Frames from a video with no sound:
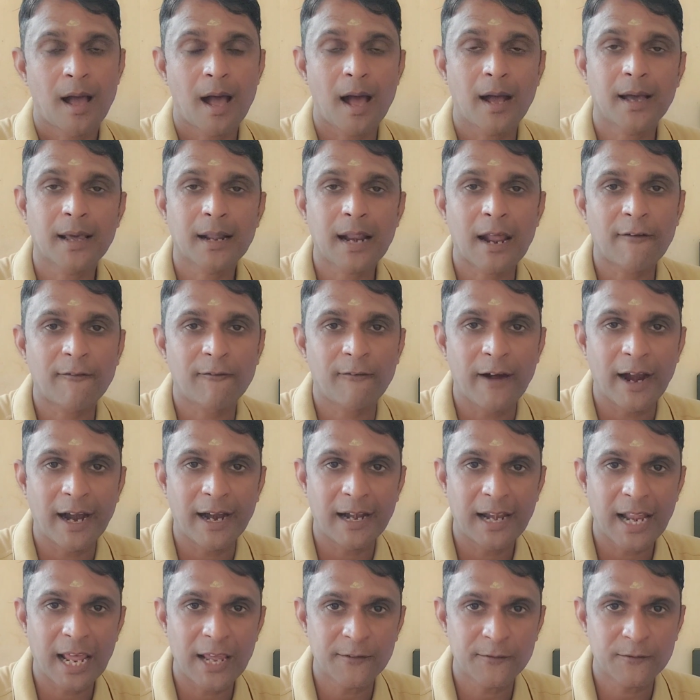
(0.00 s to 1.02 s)
अगर आप
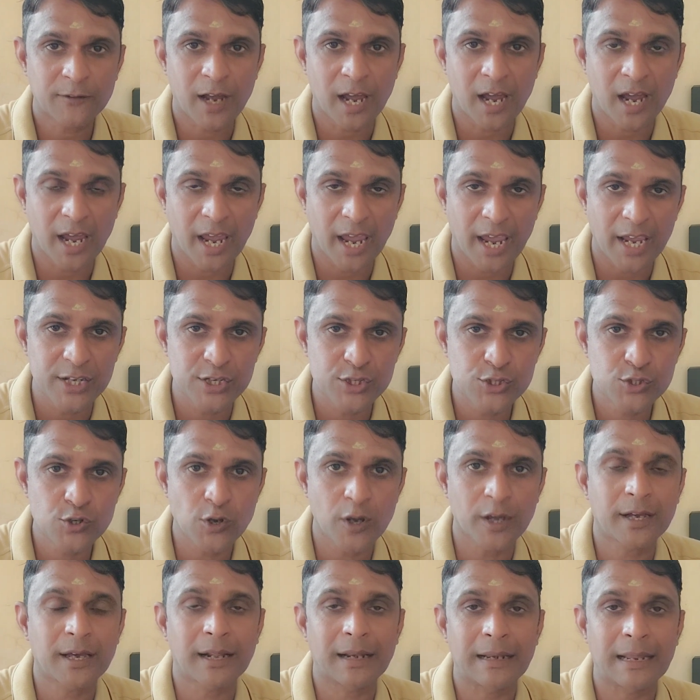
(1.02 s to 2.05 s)
वाइल्ड लाइफ का
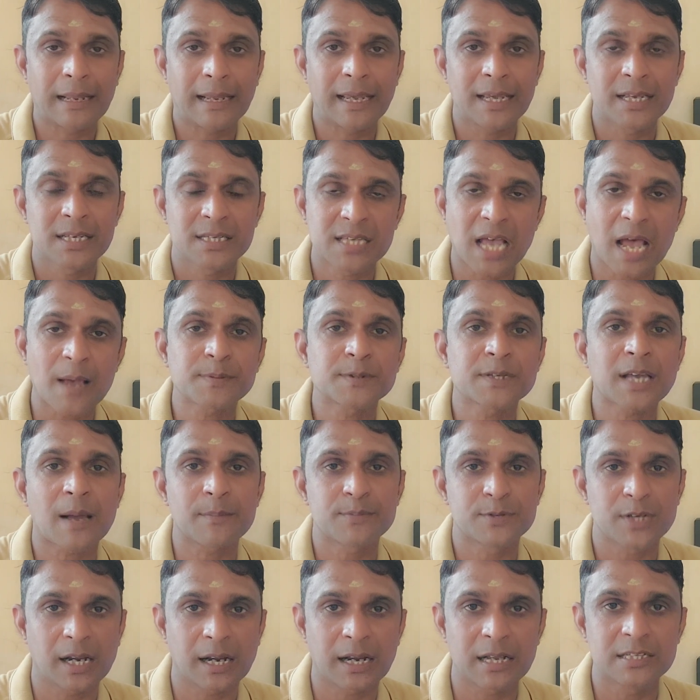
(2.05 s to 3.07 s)
एंजॉय करने के हिसाब से
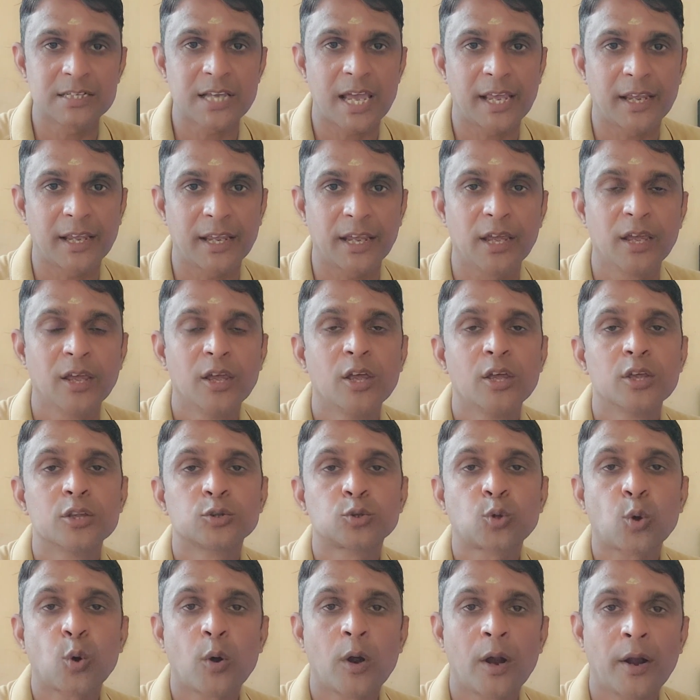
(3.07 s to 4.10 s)
आप जंगल जाएंगे
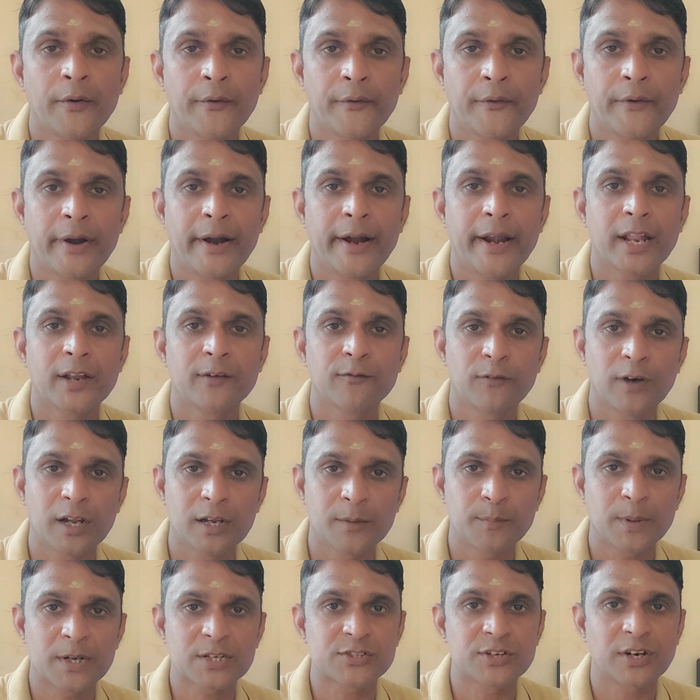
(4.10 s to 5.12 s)
तो हंड्रेड एंड
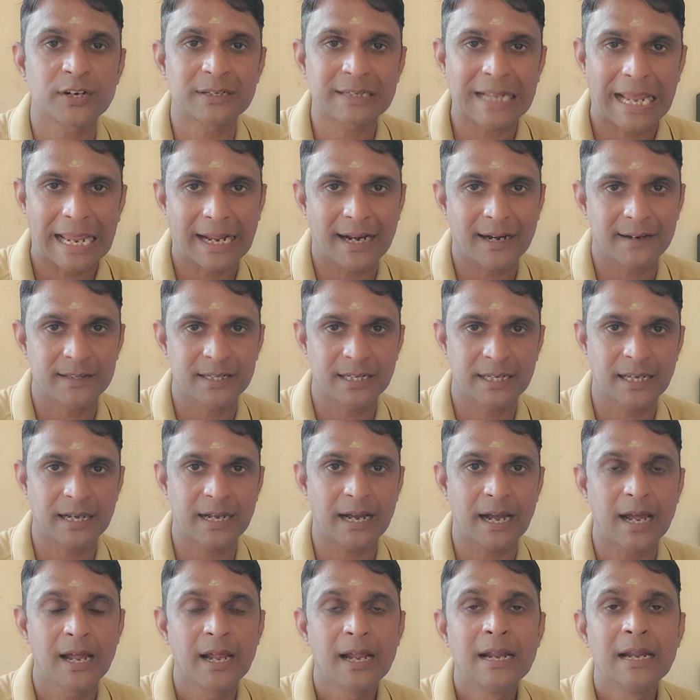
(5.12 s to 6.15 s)
वन परसेंट टाइगर
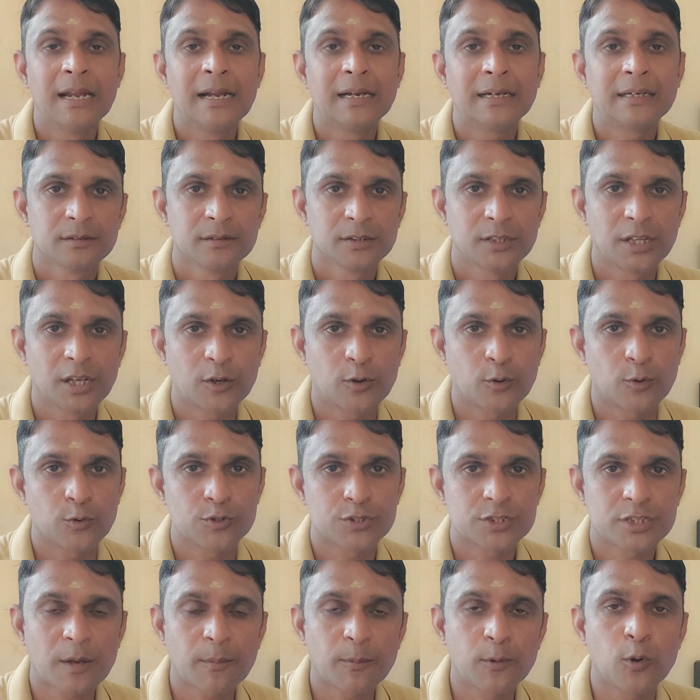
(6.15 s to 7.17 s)
दिखेगा देखो
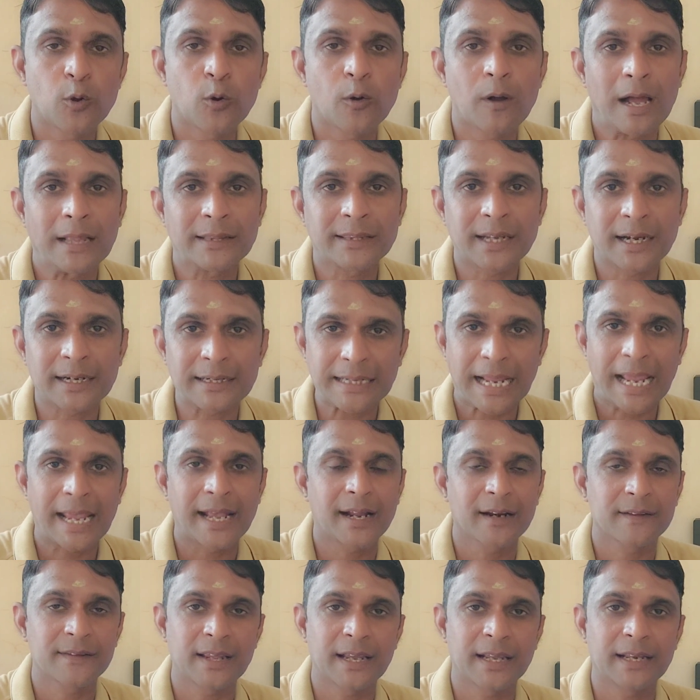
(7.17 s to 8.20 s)
सब लोग आते हैं
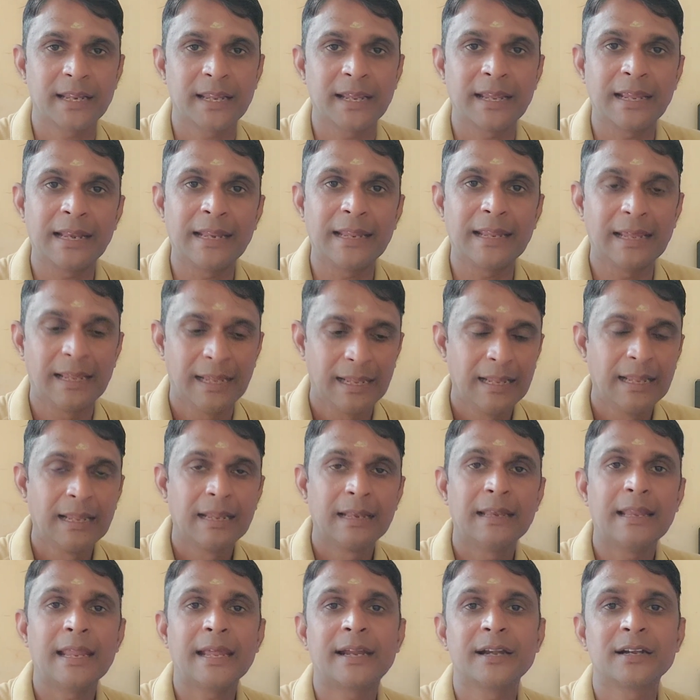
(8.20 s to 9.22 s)
टाइगर देखने के लिए
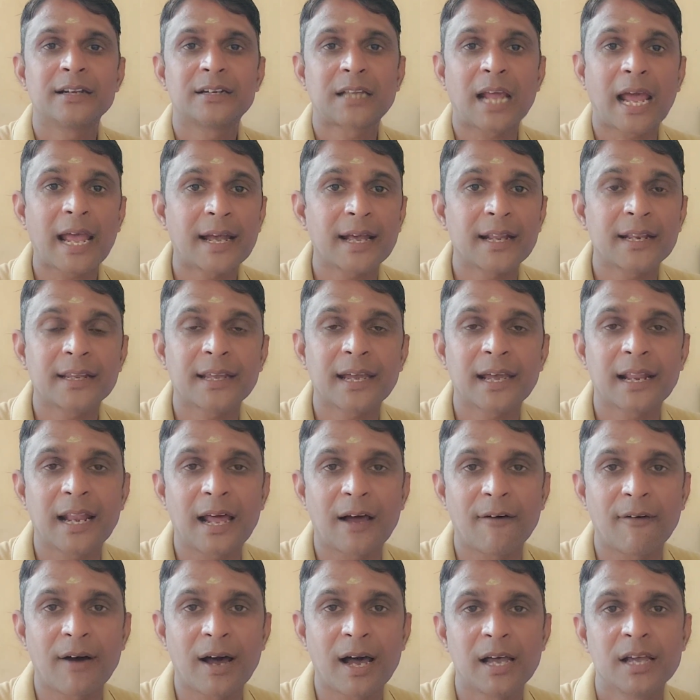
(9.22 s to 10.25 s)
लेकिन टाइगर के
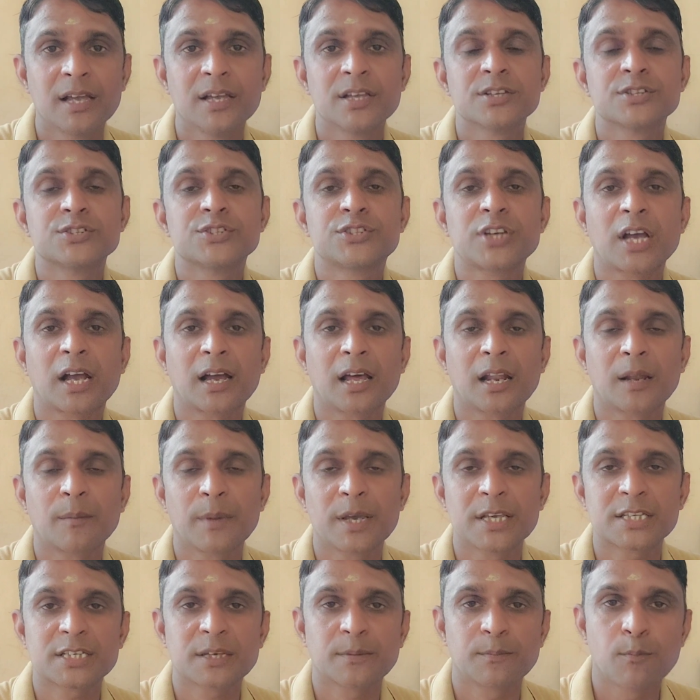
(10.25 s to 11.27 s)
अलावा जंगल
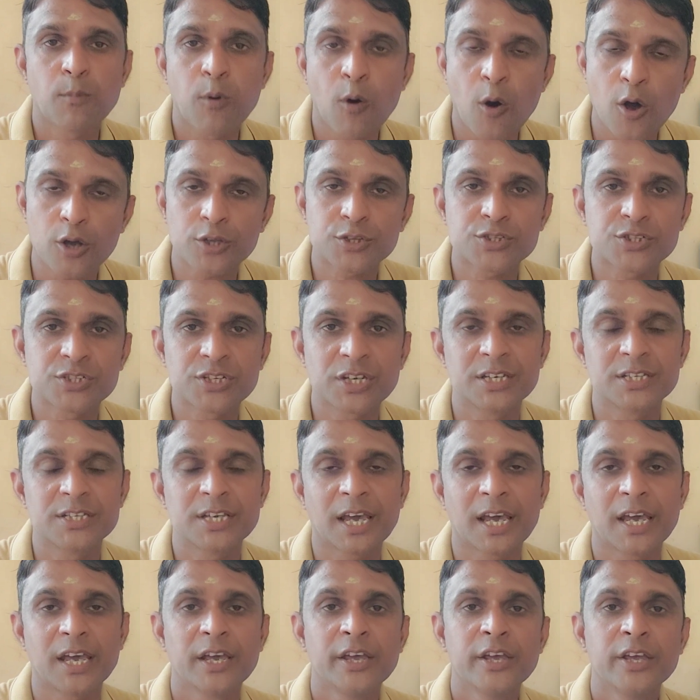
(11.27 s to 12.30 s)
में ऐसी बहुत चीज़
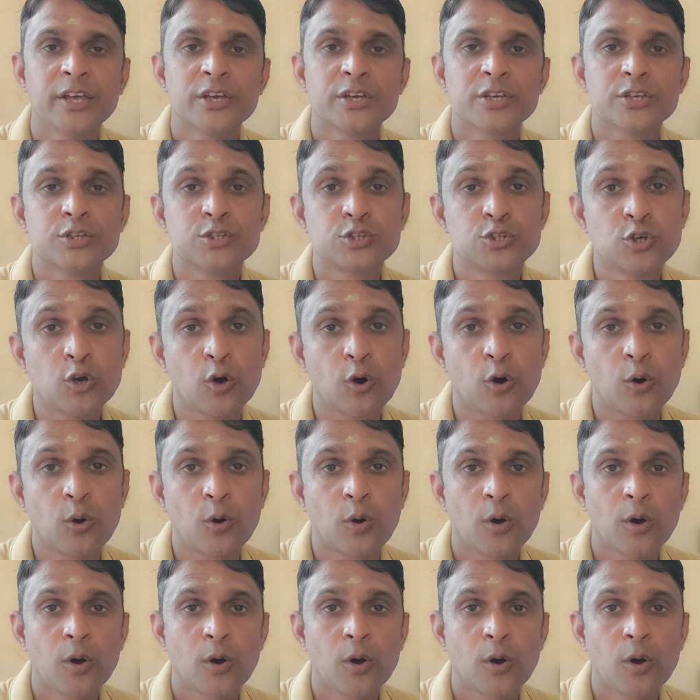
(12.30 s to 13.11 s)
है जो